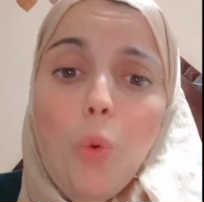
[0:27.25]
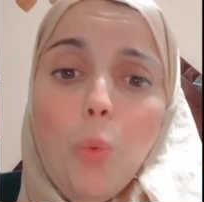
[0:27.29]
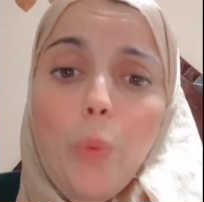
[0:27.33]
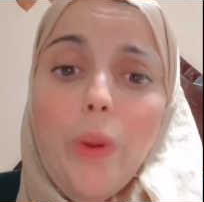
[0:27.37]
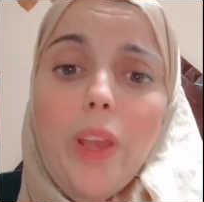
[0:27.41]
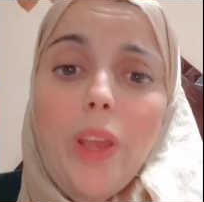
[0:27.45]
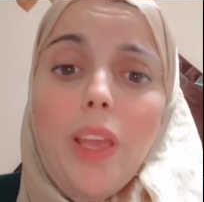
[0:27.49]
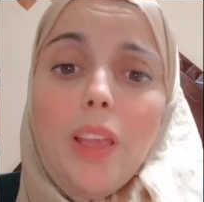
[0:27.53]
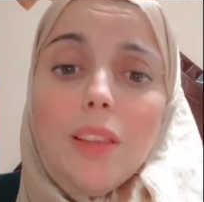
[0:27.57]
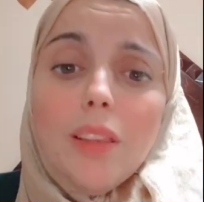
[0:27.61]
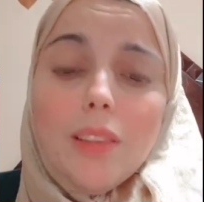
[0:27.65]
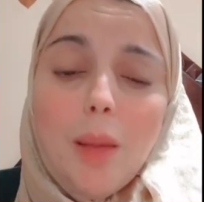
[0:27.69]

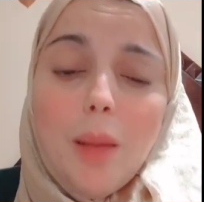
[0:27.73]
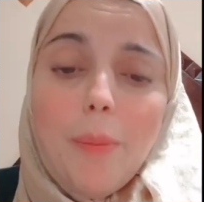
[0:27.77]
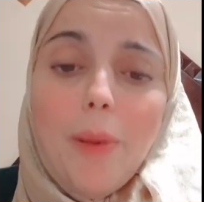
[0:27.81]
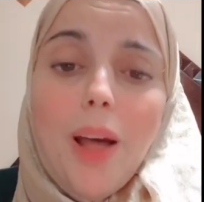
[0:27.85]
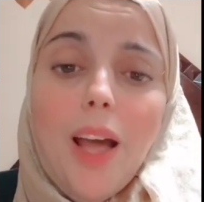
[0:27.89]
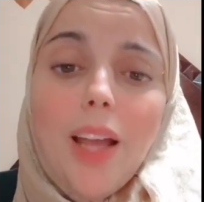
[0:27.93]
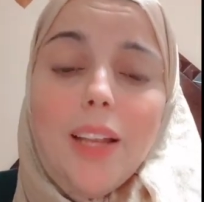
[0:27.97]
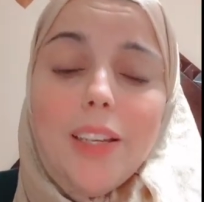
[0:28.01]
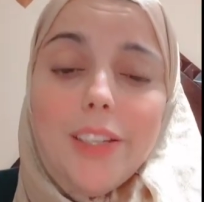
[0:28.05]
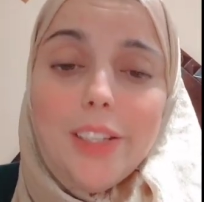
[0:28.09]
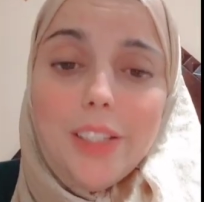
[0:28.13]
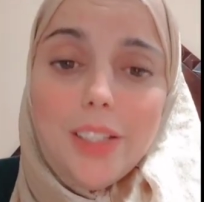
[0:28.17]

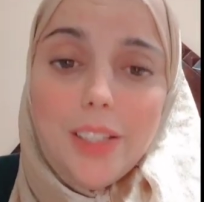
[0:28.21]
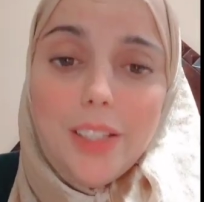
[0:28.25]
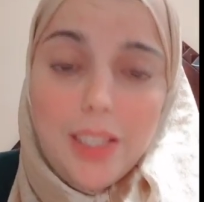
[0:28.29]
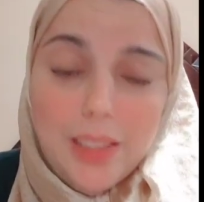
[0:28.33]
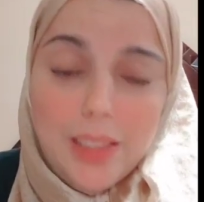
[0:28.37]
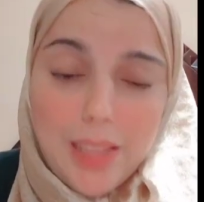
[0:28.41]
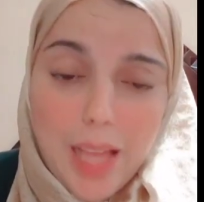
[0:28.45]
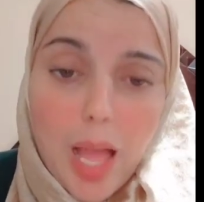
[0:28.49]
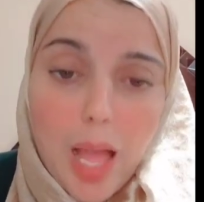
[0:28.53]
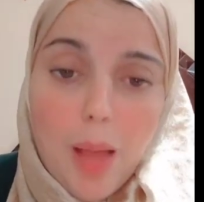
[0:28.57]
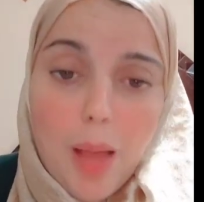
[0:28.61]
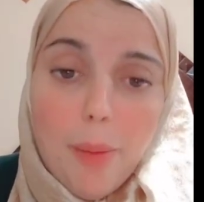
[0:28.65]
وطبعا
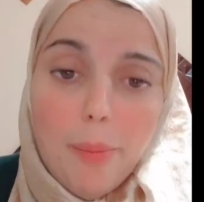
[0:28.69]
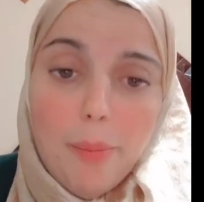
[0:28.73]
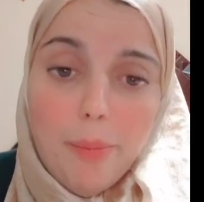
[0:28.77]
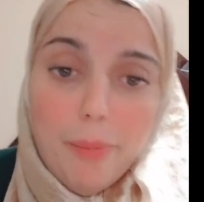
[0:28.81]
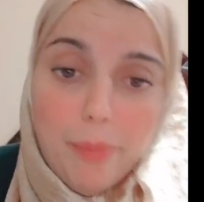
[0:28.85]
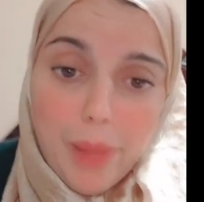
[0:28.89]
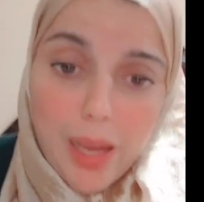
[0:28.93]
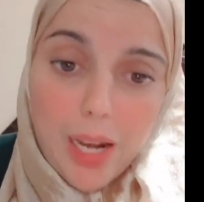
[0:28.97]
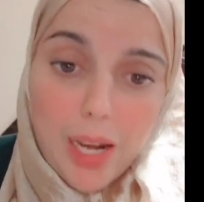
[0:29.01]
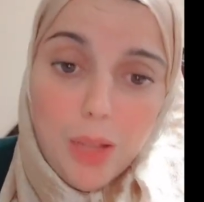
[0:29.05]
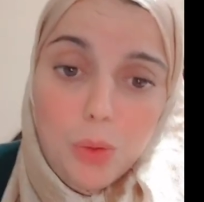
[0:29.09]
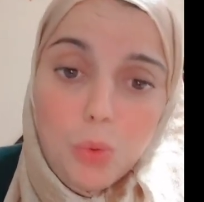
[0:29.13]
يدعم
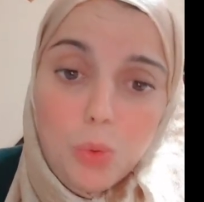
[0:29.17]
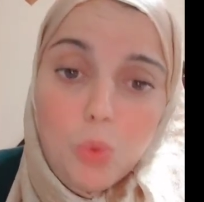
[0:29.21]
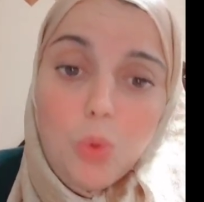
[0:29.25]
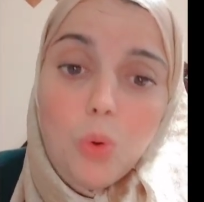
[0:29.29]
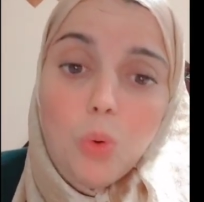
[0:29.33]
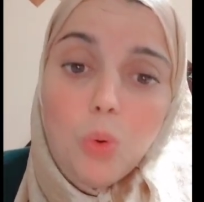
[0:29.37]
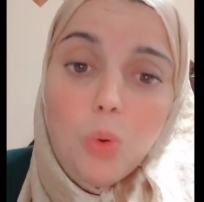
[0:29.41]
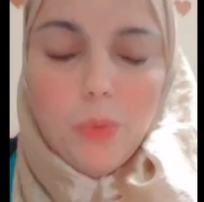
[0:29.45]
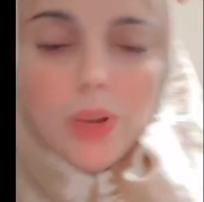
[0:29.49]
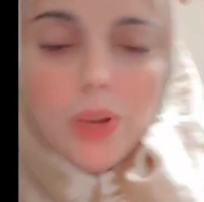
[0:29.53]
بلده